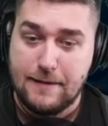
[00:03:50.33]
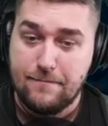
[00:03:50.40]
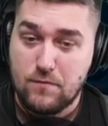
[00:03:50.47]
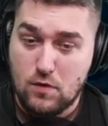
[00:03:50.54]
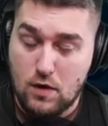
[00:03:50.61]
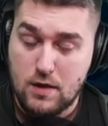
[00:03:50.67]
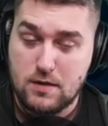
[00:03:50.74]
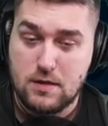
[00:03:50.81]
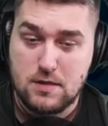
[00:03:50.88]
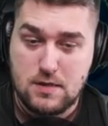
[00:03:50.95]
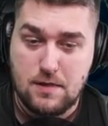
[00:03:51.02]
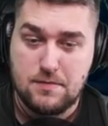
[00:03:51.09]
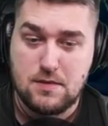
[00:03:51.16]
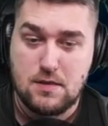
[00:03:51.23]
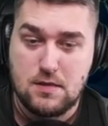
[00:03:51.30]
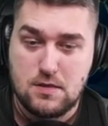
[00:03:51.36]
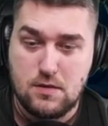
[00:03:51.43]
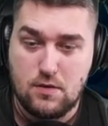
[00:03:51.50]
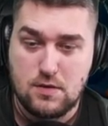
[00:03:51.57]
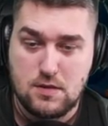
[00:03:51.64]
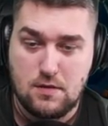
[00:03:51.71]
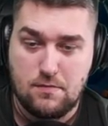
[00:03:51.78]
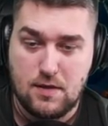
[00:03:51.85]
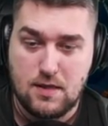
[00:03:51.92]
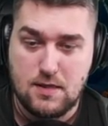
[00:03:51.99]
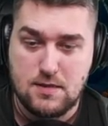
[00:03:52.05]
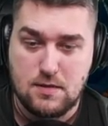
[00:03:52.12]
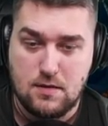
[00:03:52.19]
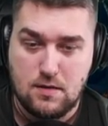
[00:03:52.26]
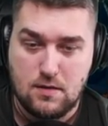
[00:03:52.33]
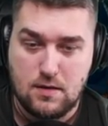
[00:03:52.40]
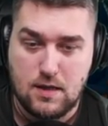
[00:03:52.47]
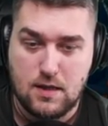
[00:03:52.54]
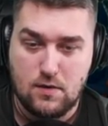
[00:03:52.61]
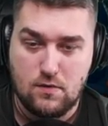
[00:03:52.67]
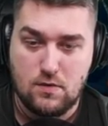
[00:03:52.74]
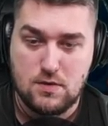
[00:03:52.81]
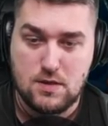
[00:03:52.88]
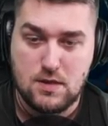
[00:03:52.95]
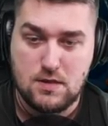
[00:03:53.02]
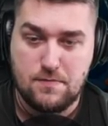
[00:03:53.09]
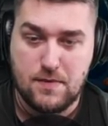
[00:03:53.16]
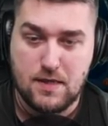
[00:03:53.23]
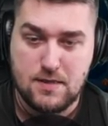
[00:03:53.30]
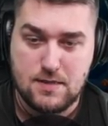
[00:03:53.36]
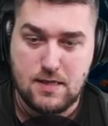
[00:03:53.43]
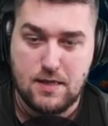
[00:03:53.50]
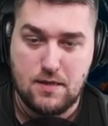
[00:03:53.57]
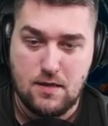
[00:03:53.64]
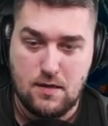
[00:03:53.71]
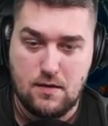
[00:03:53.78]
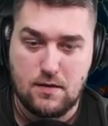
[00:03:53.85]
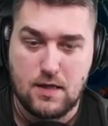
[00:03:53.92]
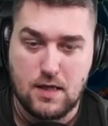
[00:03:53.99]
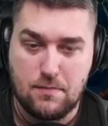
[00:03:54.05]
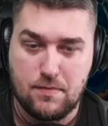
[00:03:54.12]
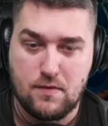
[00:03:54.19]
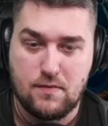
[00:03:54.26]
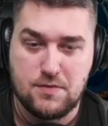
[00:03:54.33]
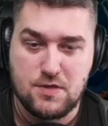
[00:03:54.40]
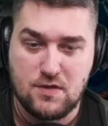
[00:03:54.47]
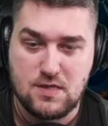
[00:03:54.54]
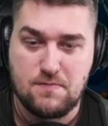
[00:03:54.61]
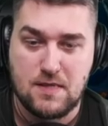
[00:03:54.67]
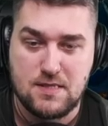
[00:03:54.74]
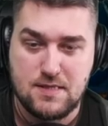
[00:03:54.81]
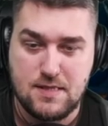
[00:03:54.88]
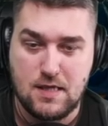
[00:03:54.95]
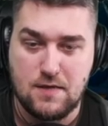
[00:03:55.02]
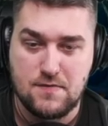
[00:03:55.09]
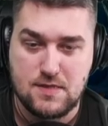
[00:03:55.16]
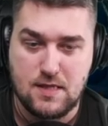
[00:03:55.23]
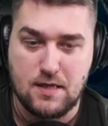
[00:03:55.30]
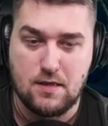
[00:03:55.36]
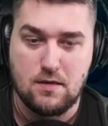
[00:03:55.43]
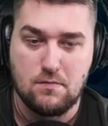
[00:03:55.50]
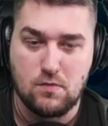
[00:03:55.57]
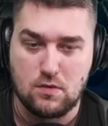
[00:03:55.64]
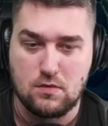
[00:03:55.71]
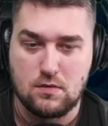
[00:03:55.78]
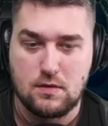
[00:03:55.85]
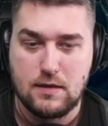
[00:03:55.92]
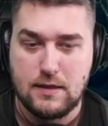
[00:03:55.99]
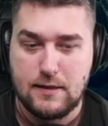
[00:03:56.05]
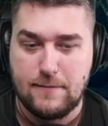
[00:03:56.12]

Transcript: но это на самом деле серьезная болезнь, и когда у людей депрессия, они как бы вообще с постели встать не могут.